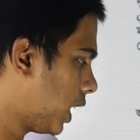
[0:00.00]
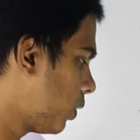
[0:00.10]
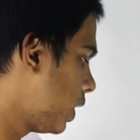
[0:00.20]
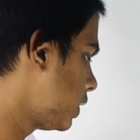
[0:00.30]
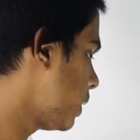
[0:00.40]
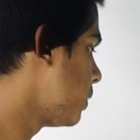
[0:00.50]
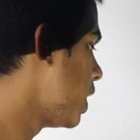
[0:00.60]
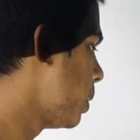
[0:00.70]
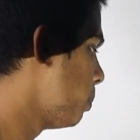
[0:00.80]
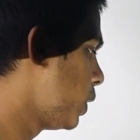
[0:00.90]
দেখা আছে
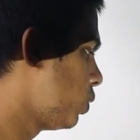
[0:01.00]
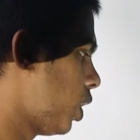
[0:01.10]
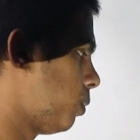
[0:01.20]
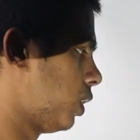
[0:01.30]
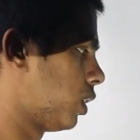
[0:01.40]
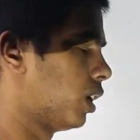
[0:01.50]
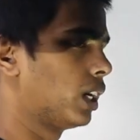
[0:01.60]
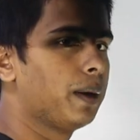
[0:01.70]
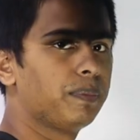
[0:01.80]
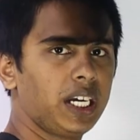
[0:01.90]
মেডুল
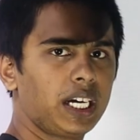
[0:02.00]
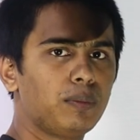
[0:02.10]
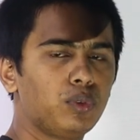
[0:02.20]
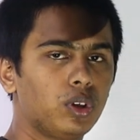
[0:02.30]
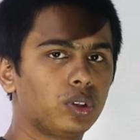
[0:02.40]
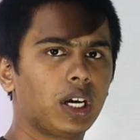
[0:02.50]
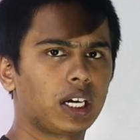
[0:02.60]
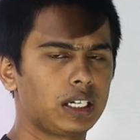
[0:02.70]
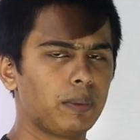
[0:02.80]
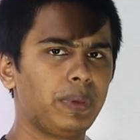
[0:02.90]
অবলম্বটা এটা মূলত
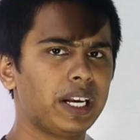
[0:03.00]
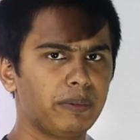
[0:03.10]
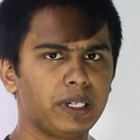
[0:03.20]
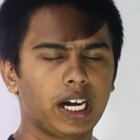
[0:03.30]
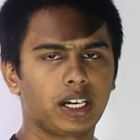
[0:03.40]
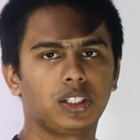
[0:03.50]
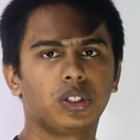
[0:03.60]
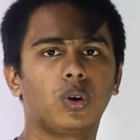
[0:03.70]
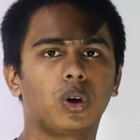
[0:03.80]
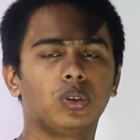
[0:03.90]
একটা পিরামিড
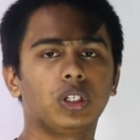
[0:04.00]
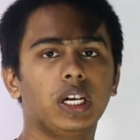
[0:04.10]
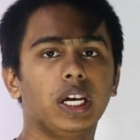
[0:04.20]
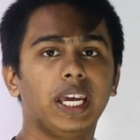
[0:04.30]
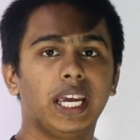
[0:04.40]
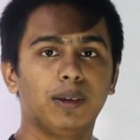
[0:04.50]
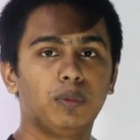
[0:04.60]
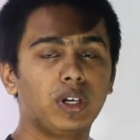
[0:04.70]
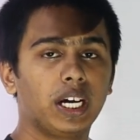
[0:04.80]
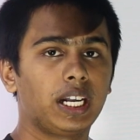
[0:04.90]
আকৃতির গঠন
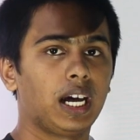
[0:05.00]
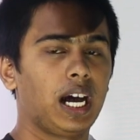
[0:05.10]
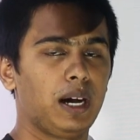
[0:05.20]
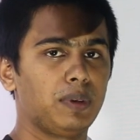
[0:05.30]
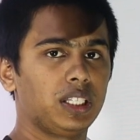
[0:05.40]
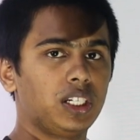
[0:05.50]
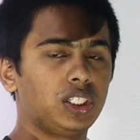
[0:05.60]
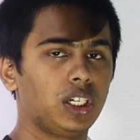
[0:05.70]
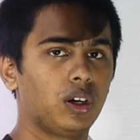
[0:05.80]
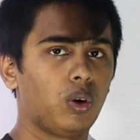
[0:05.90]
এবং এটা আমাদের
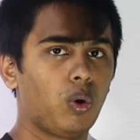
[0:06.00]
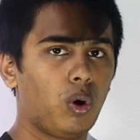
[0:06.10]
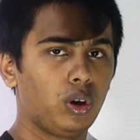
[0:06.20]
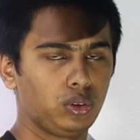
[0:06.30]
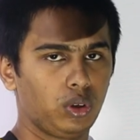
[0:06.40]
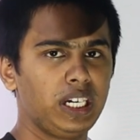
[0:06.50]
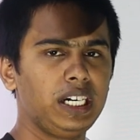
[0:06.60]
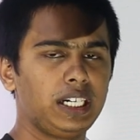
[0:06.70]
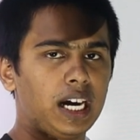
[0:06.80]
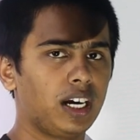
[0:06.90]
যে
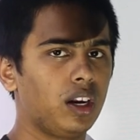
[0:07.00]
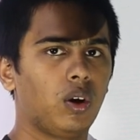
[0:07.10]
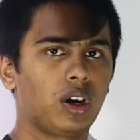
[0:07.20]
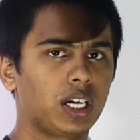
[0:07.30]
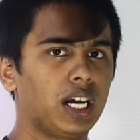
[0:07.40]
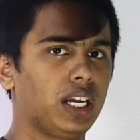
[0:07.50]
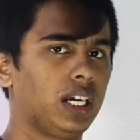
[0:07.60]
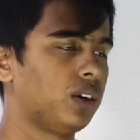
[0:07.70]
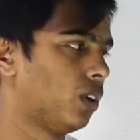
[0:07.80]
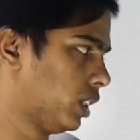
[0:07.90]
ইন্টারনাল
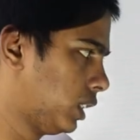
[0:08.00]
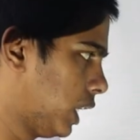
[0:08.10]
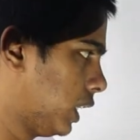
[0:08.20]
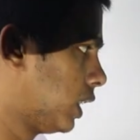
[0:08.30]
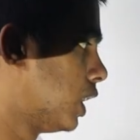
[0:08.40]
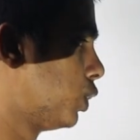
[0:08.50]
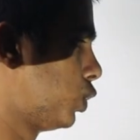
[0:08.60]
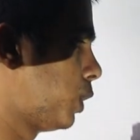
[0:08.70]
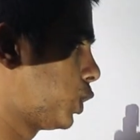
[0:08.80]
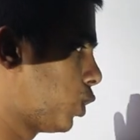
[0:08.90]
অর্গানের অর্থাৎ
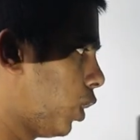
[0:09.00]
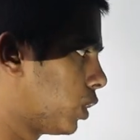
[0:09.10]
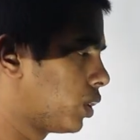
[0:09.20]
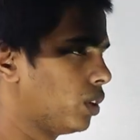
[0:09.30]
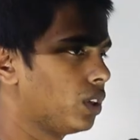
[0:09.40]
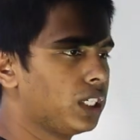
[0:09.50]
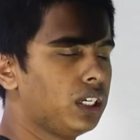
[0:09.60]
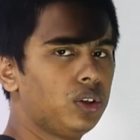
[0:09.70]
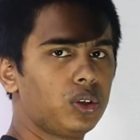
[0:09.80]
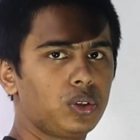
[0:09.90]
তোমার স্বয়ংক্রিয় যে
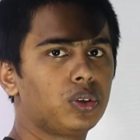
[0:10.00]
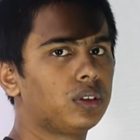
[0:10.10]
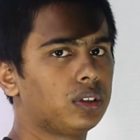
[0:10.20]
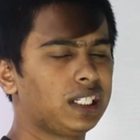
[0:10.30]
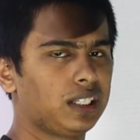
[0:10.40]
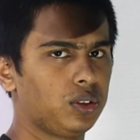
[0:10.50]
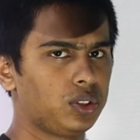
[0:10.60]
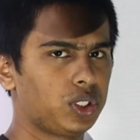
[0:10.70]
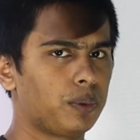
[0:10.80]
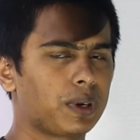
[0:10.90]
নিয়ন্ত্রণ জাতীয়
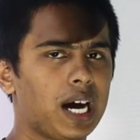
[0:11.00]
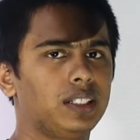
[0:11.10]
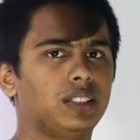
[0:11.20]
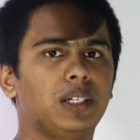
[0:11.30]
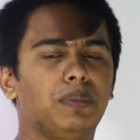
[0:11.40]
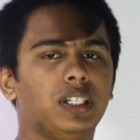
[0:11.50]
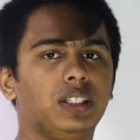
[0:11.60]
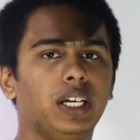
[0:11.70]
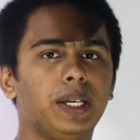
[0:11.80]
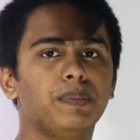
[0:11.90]
যেসব কাজ আছে আমাদের
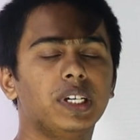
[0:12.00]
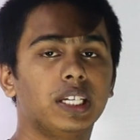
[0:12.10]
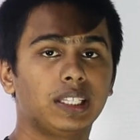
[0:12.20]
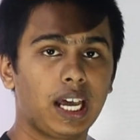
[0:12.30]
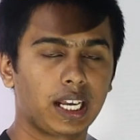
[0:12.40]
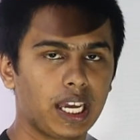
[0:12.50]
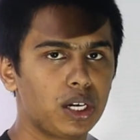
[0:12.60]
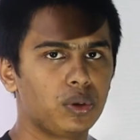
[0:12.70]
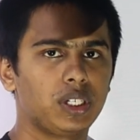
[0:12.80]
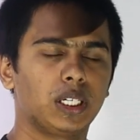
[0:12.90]
দেহের তার
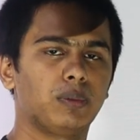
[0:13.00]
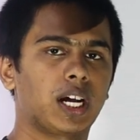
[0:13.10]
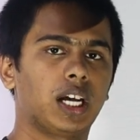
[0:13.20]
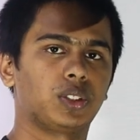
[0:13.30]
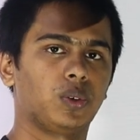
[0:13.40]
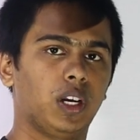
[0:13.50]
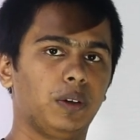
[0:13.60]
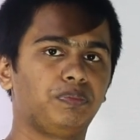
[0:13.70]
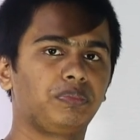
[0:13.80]
কেন্দ্র হিসেবে কাজ করে